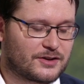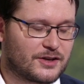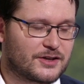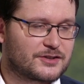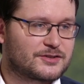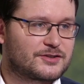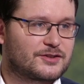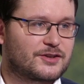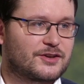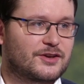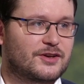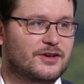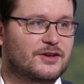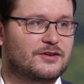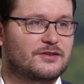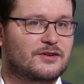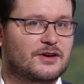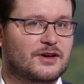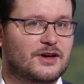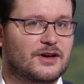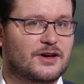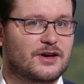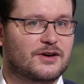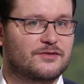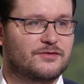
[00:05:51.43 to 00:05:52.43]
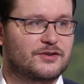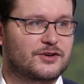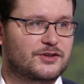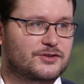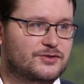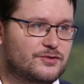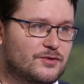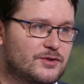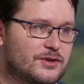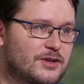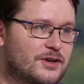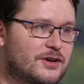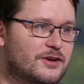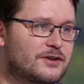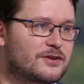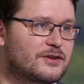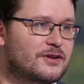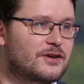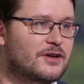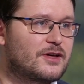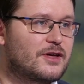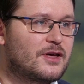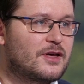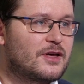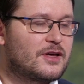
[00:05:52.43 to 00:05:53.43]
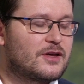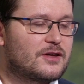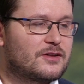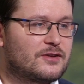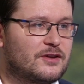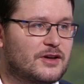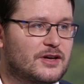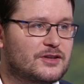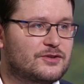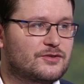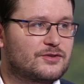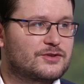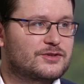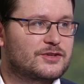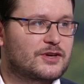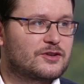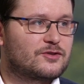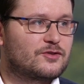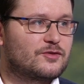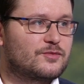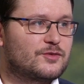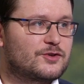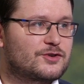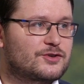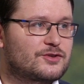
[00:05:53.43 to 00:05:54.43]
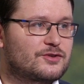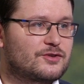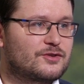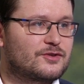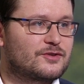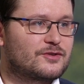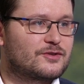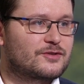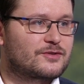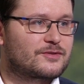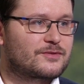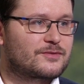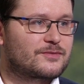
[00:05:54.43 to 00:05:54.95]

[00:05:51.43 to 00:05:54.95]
тесты э, в Аризоне. Да, то есть я думаю, уже были что... даже